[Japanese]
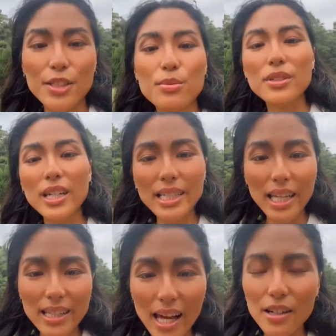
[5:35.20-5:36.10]
自分
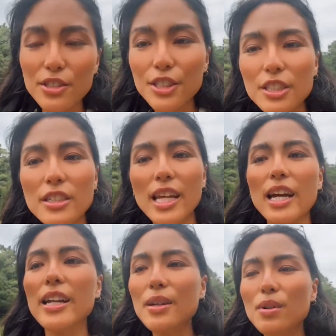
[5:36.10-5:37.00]
がただ宇宙
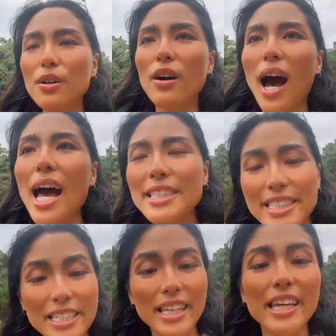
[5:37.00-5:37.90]
の流れを反
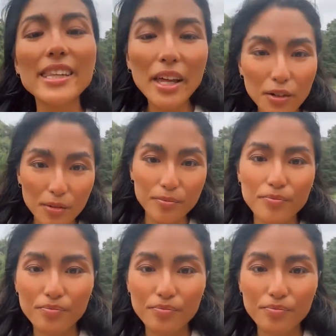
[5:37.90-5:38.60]
してるだけなの。